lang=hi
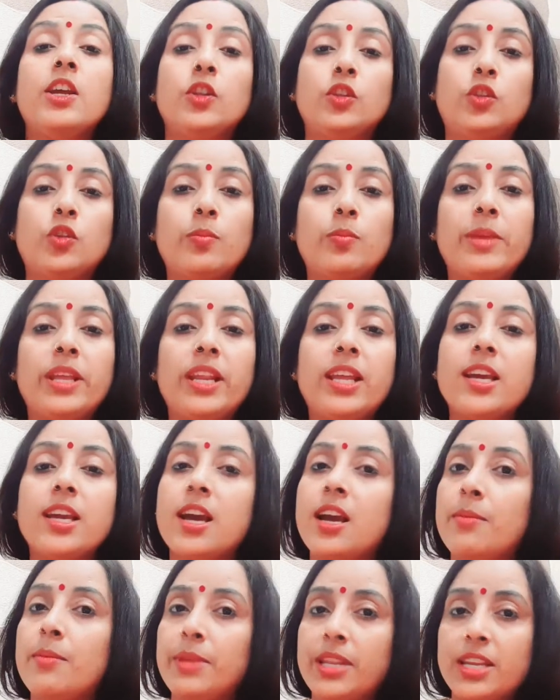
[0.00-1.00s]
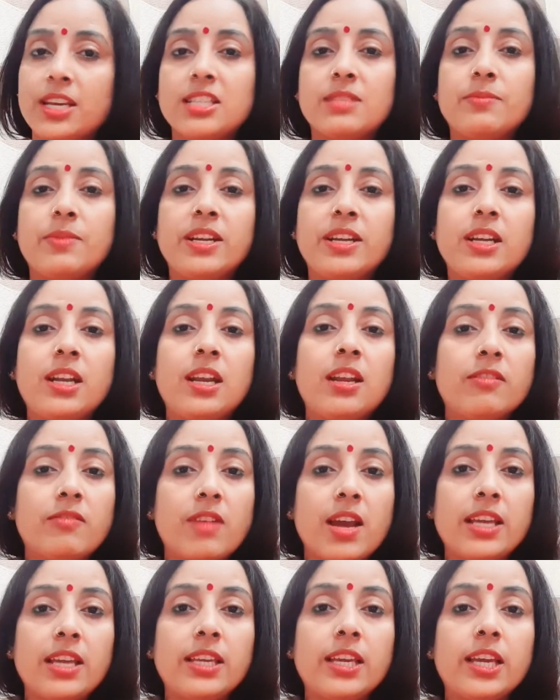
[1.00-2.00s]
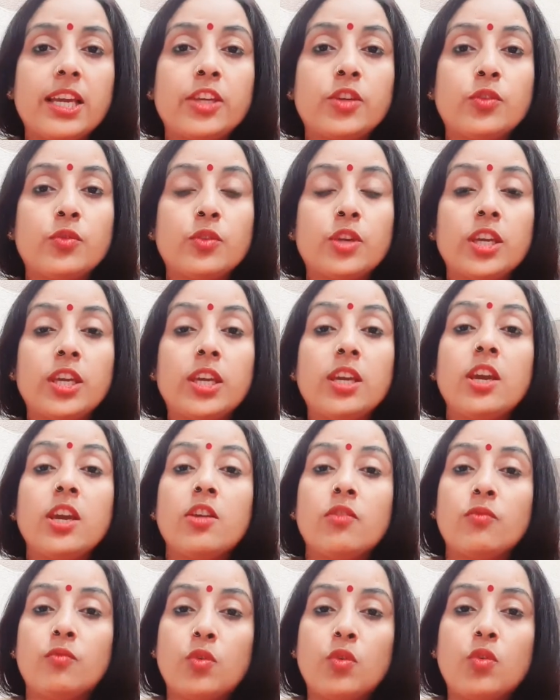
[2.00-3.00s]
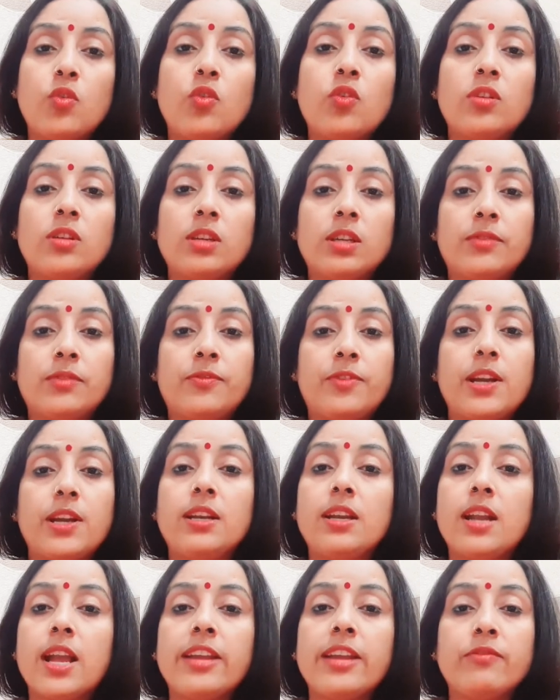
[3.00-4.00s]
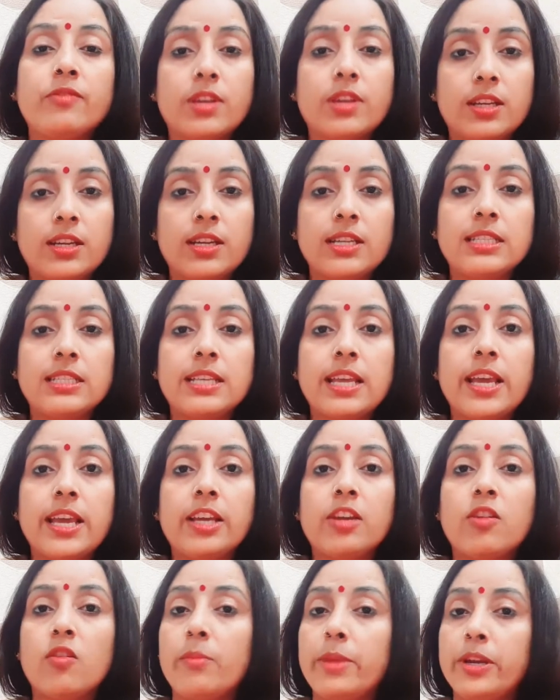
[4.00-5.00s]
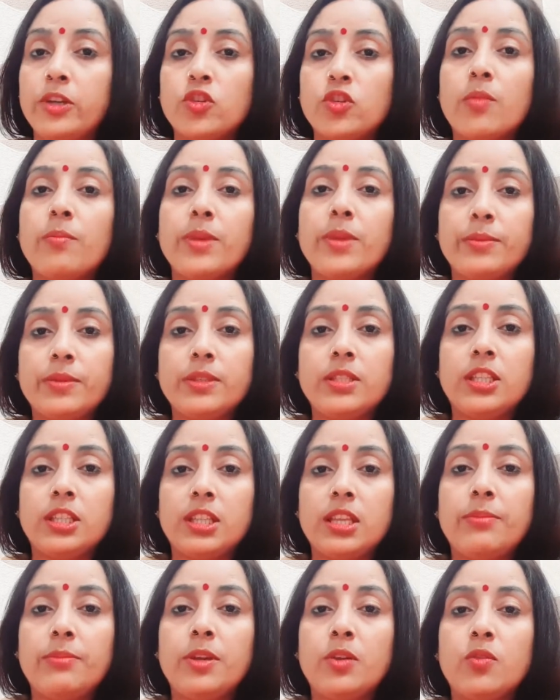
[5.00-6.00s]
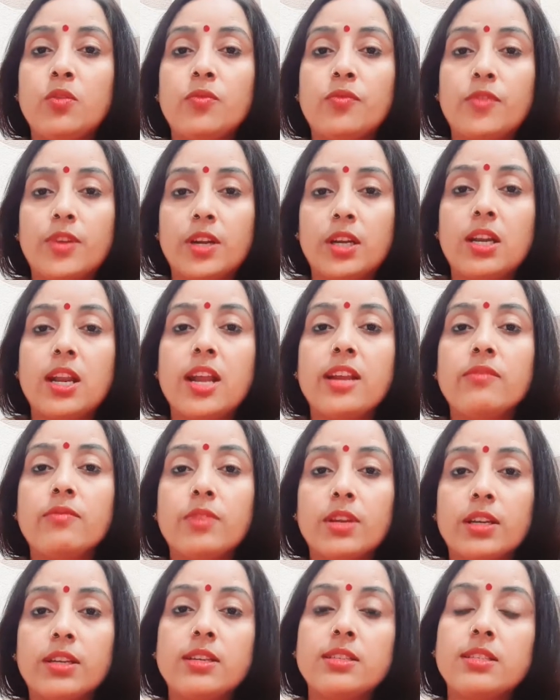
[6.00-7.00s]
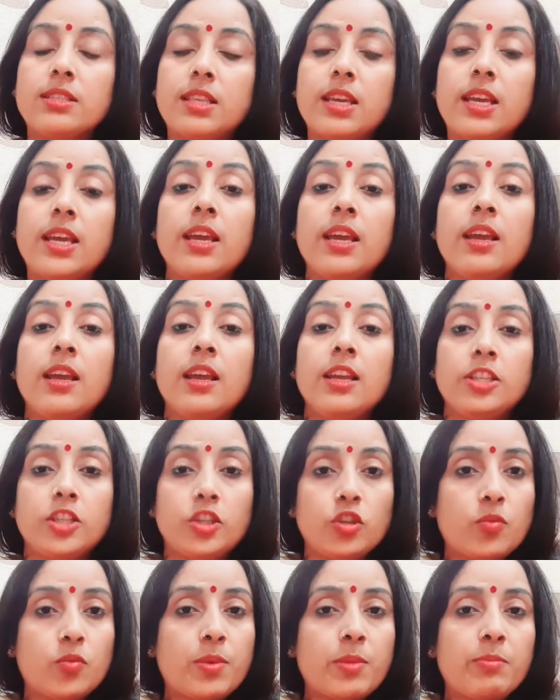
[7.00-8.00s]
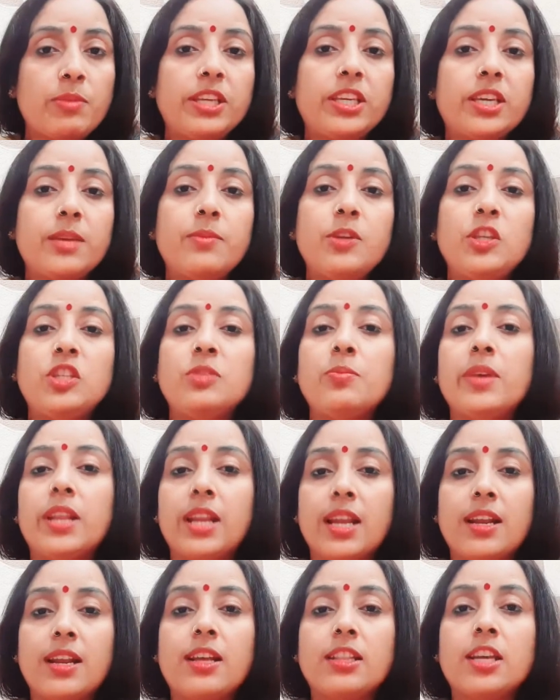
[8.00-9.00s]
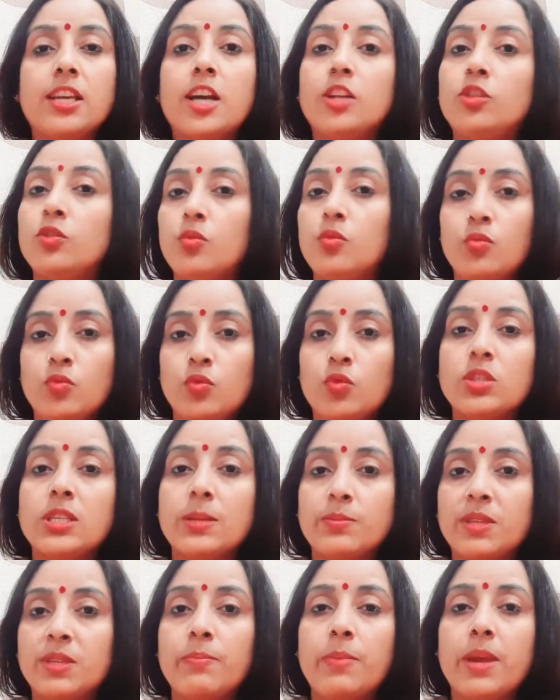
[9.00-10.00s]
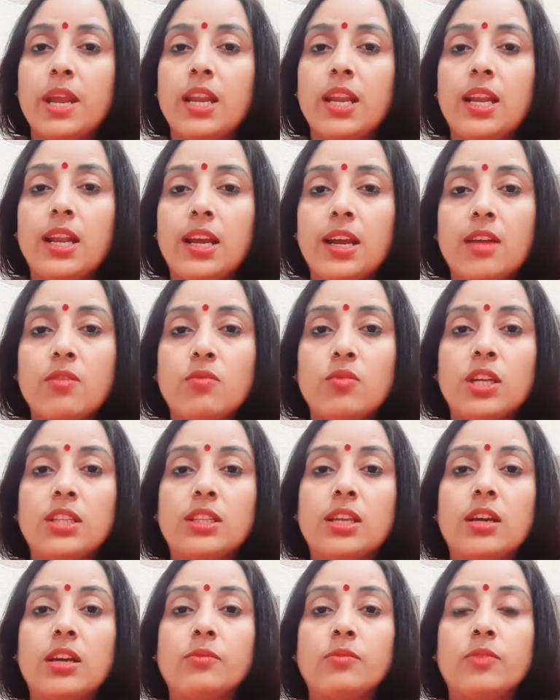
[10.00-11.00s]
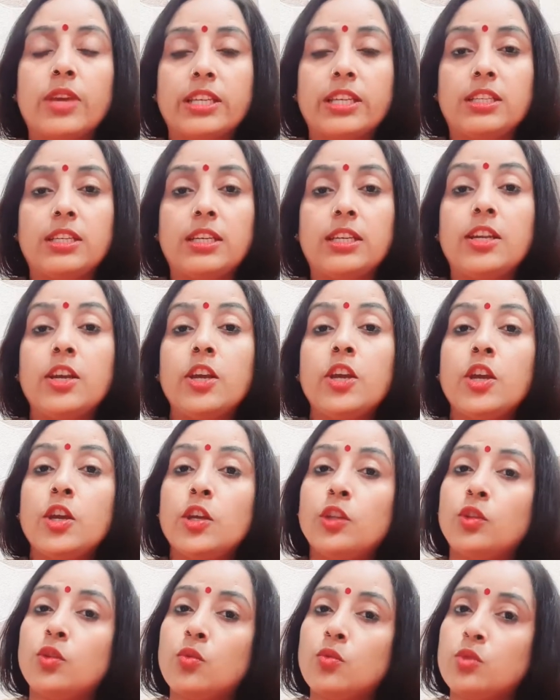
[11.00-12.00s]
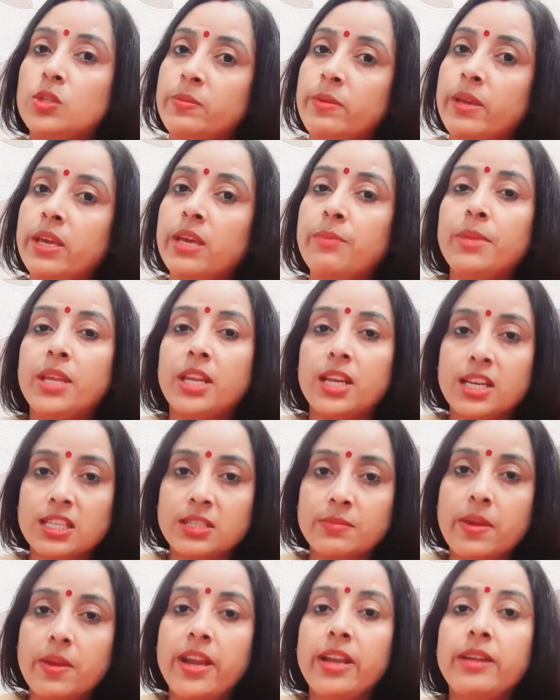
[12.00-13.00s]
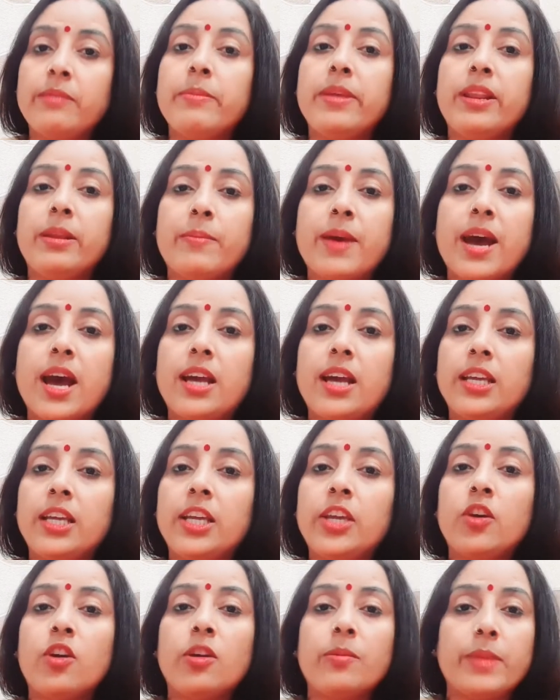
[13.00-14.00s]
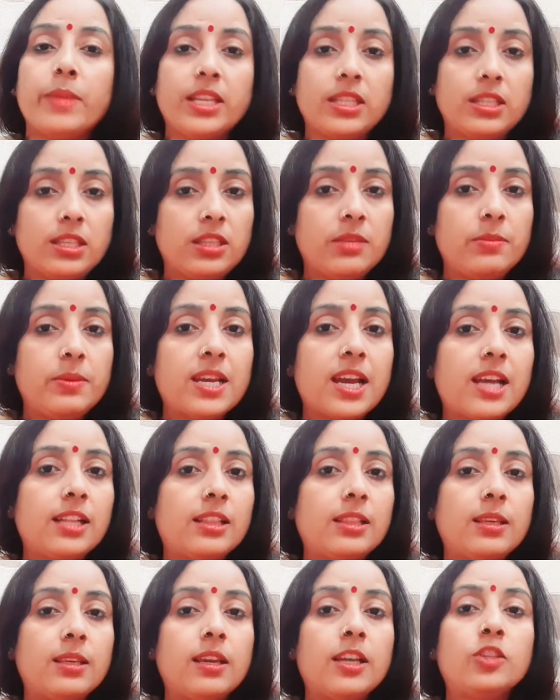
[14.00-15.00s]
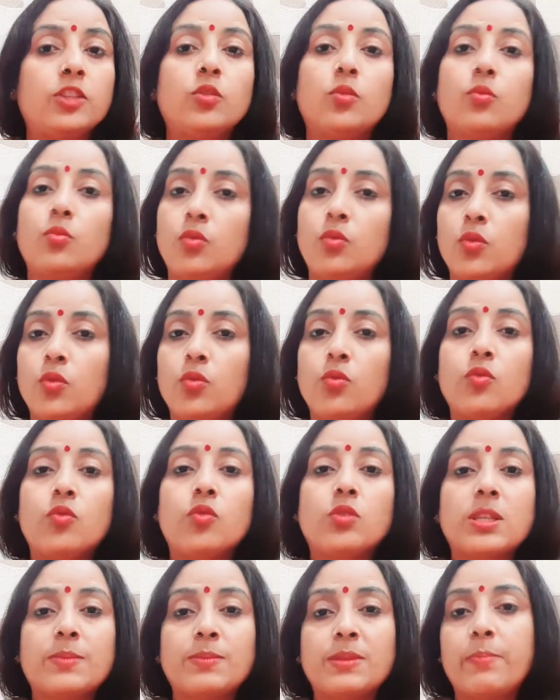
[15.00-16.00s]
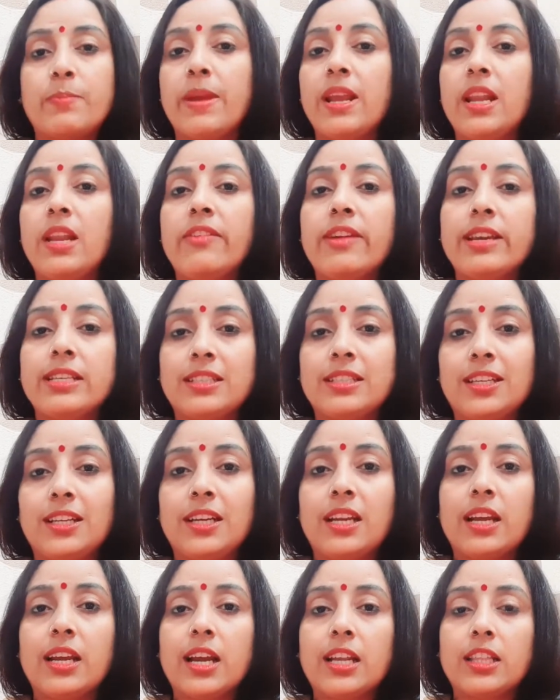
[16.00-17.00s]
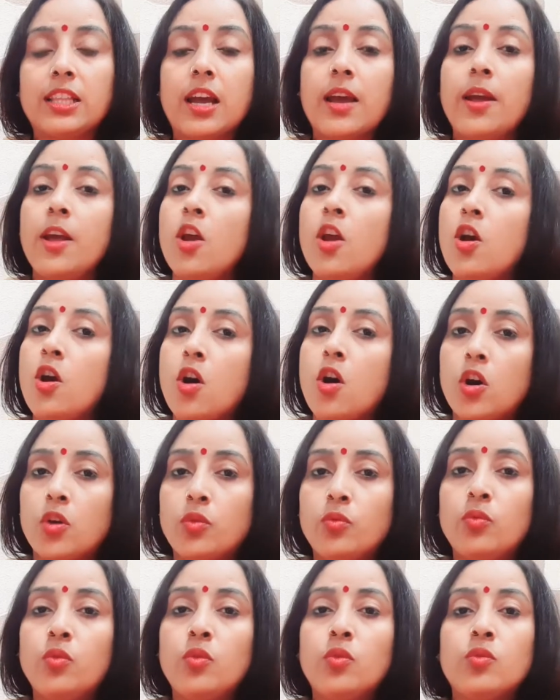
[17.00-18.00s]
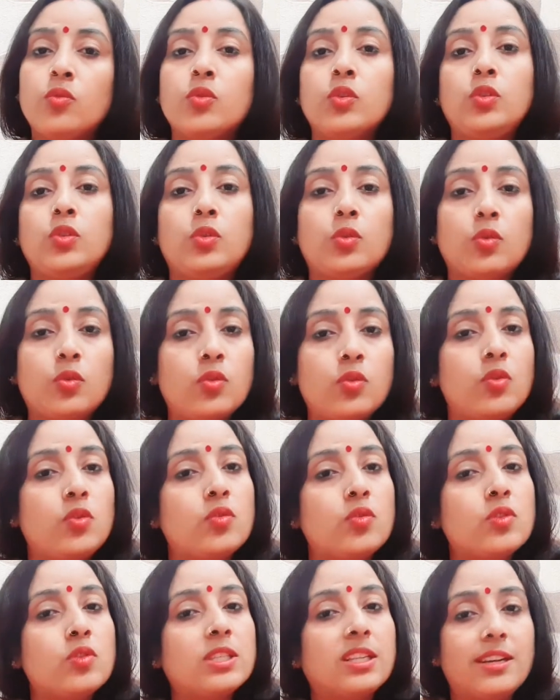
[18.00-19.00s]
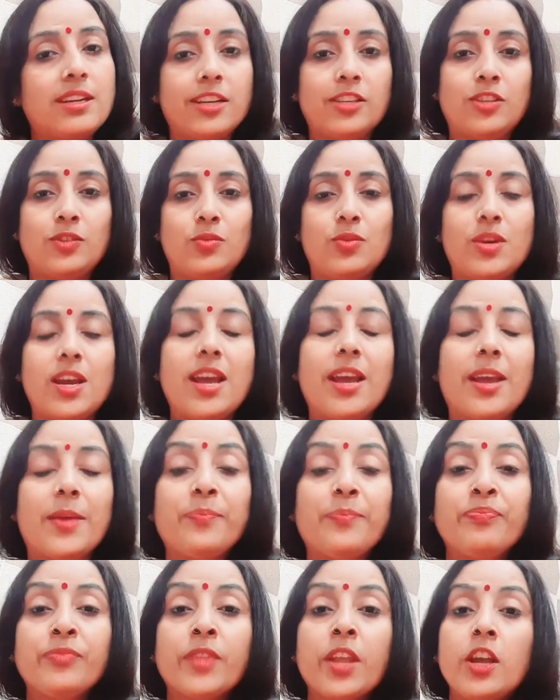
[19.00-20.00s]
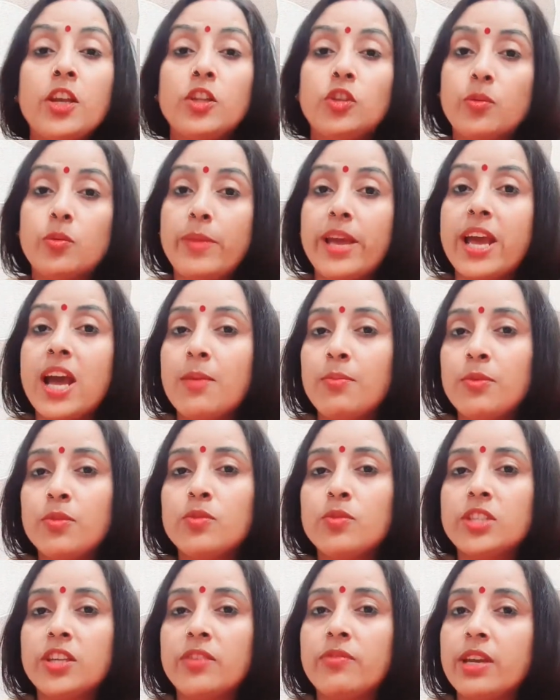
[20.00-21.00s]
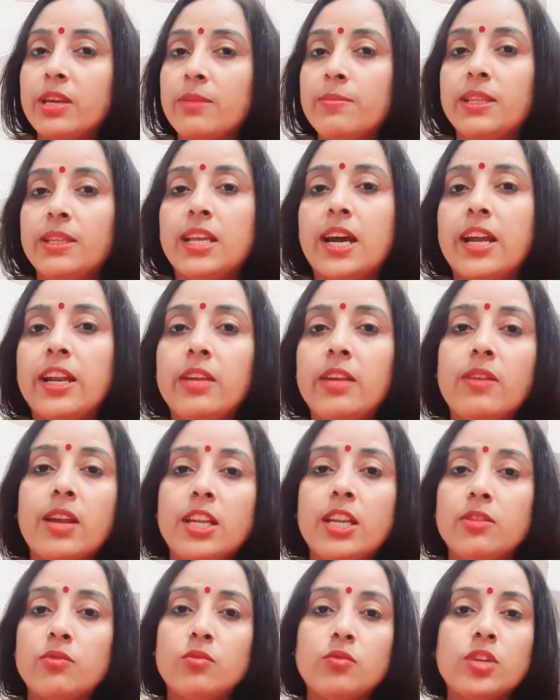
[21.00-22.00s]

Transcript: तो मेरे यहाँ मेरे हस्बैंड ने लगवाई है क्योंकि वो लोग फ्रंट लाइन वर्कर्स हैं गवर्नमेंट जॉब में भी जितने भी लोग फ्रंट लाइन वर्कर्स थे जिनको पब्लिक के बीच में रहना था तो उनको सबसे पहले लगा हुआ था वैक्सीन तो उसमें मेरे हस्बैंड मेरे भाई और मेरी दीदी भी आती हैं तो उन लोगों को सबसे पहले वैक्सीन लगा था और उन लोगों को दोनों डोज लग चुका है तो मैं आप लोगों से वही बताने वाली हूँ